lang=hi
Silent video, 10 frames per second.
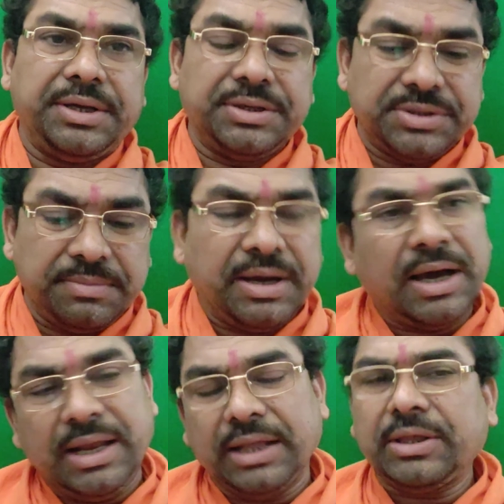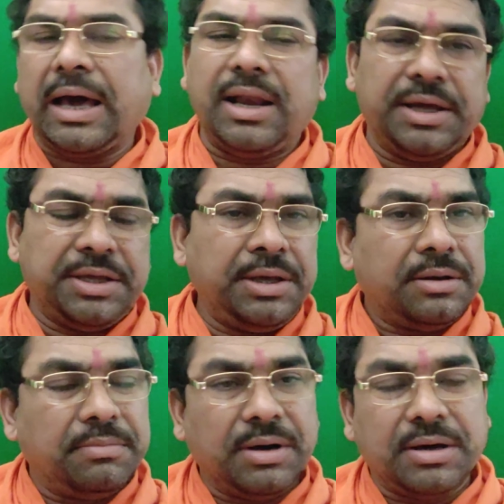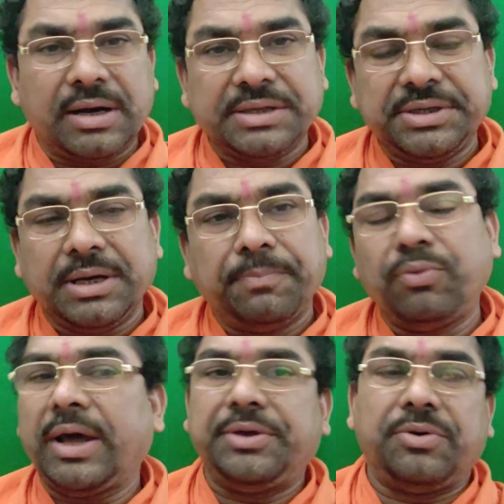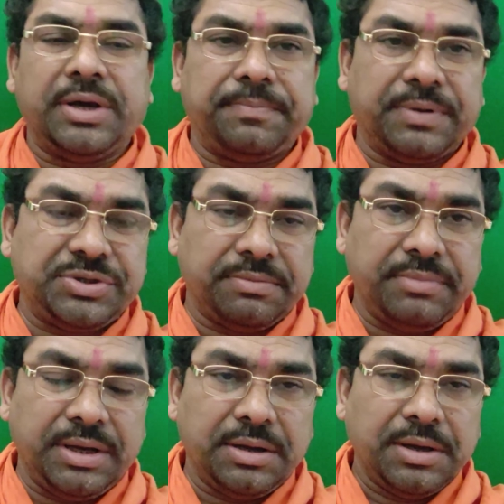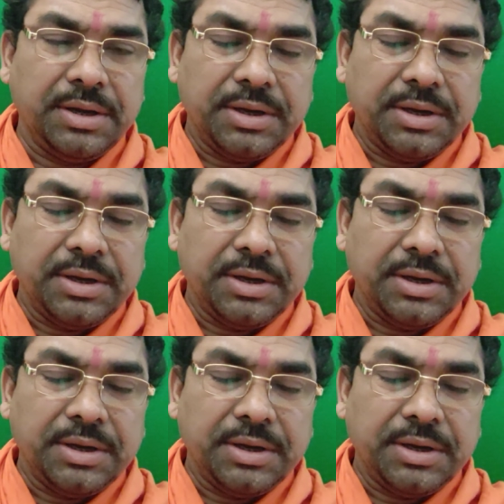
कि इस समय हालांकि मकर राशि का पूरा योग है पंचम में